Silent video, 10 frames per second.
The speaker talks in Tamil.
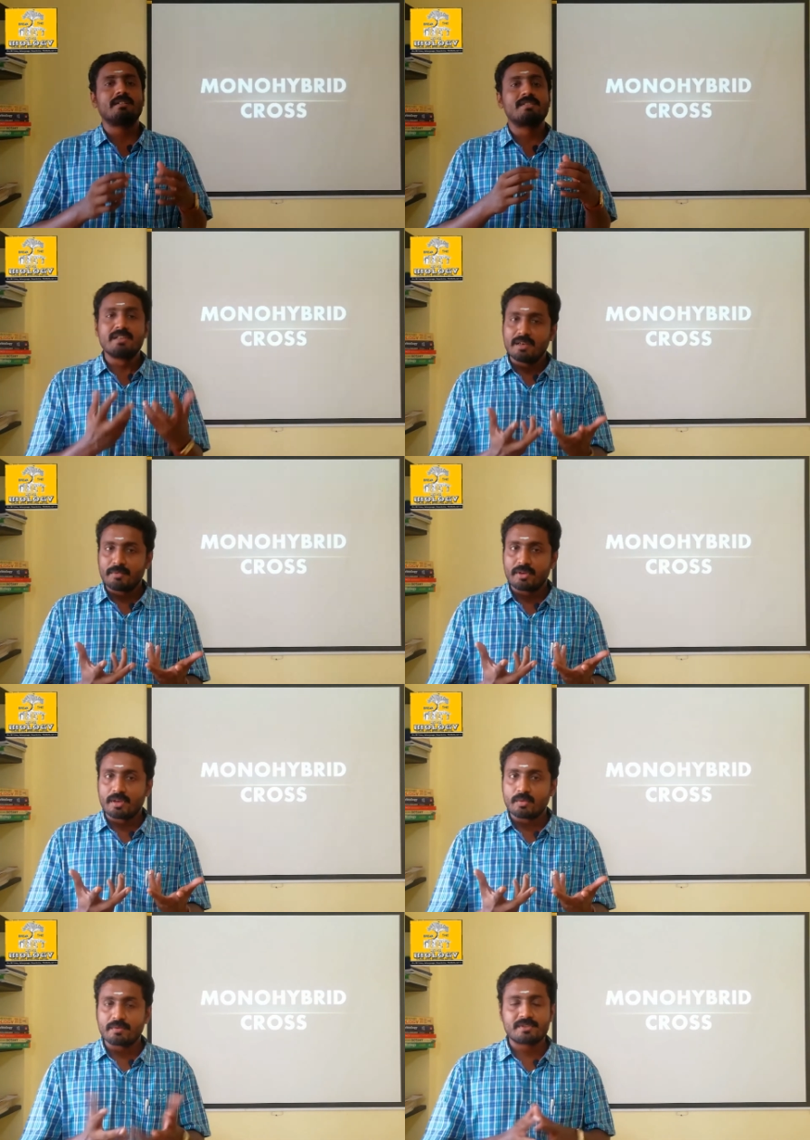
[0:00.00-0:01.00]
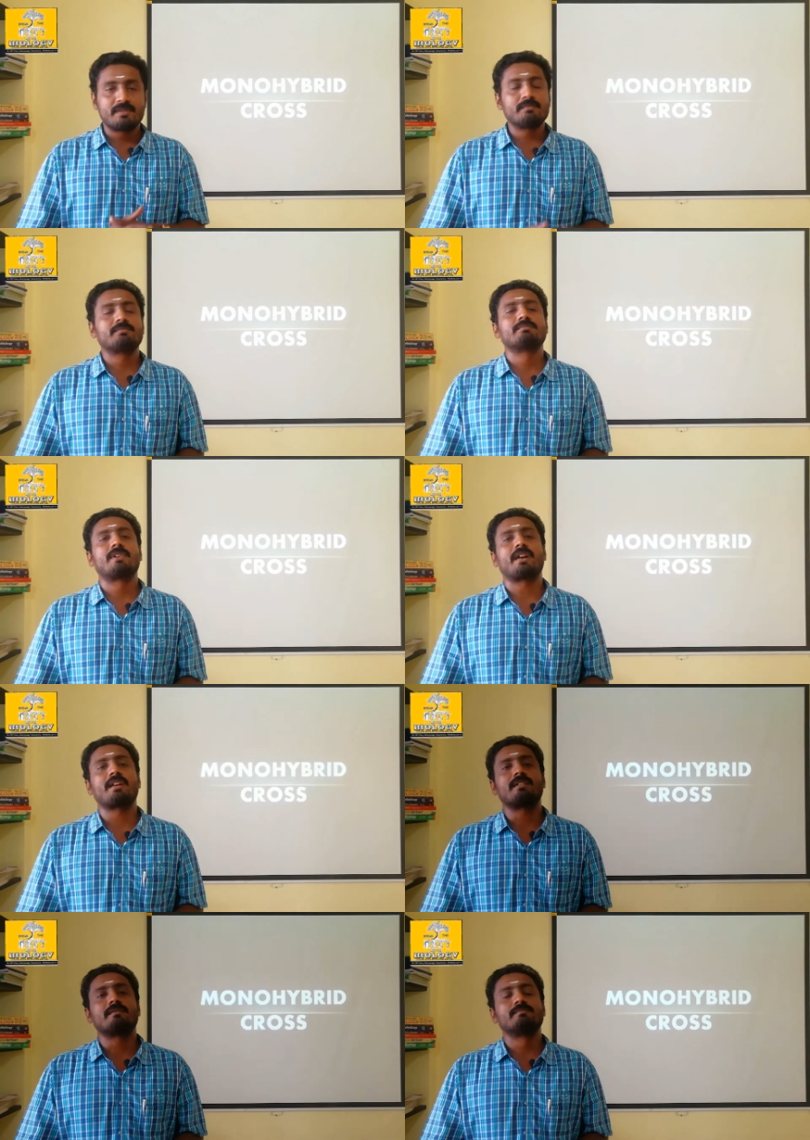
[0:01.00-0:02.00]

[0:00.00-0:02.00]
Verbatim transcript: ஜீன் அப்படிங்கிற ஒரு விஷயம் கிடையாது